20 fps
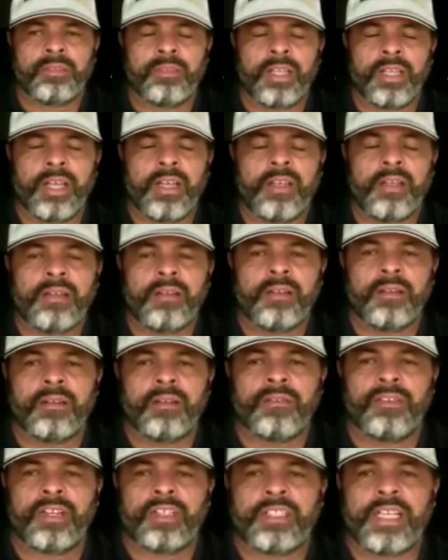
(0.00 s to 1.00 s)
né?
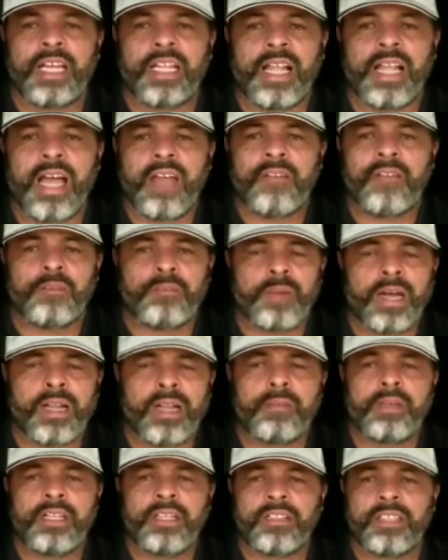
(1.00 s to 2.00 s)
fazer a live,
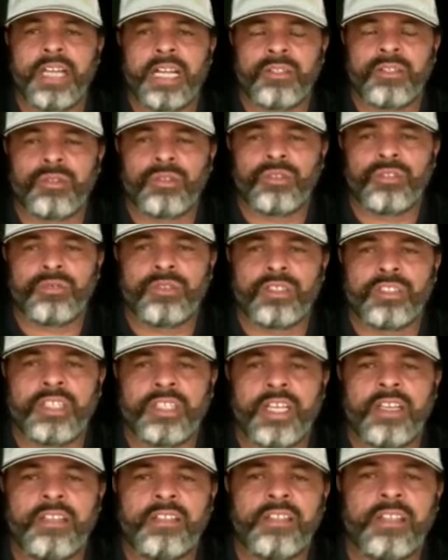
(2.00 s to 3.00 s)
parabenizar todos
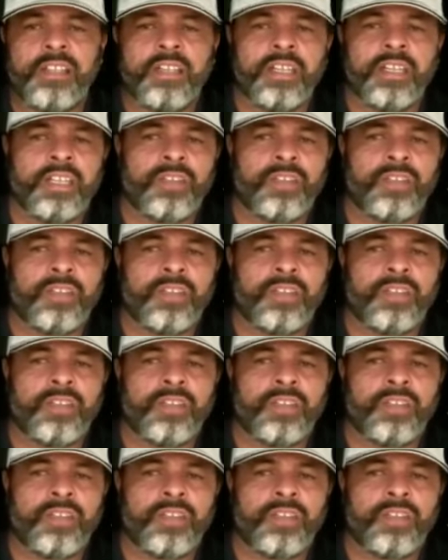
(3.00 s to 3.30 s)
vocês